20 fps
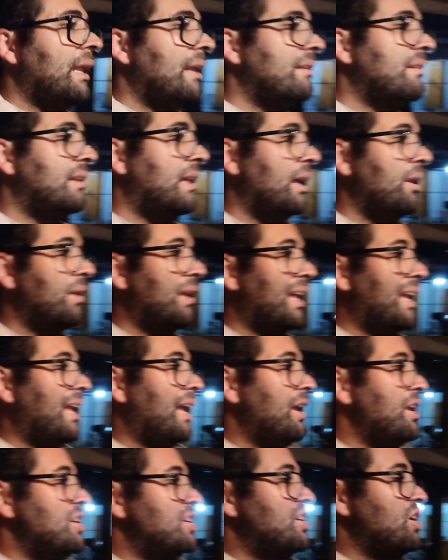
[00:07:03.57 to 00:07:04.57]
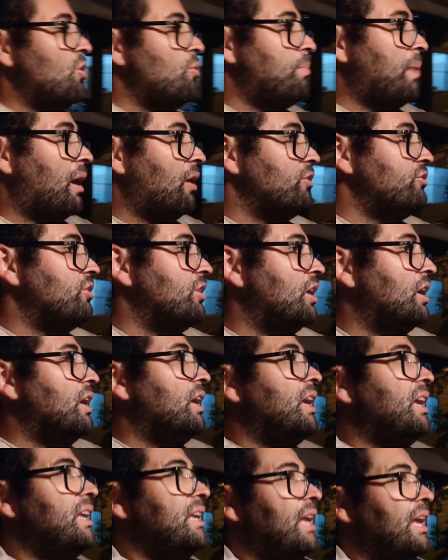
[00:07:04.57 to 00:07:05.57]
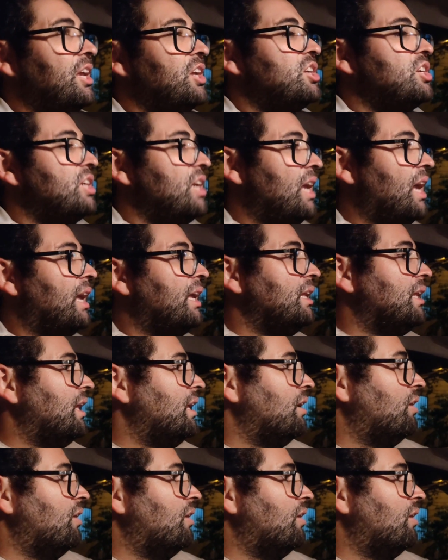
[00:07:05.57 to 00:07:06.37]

que, que, que é encher o balde? E encher ainda,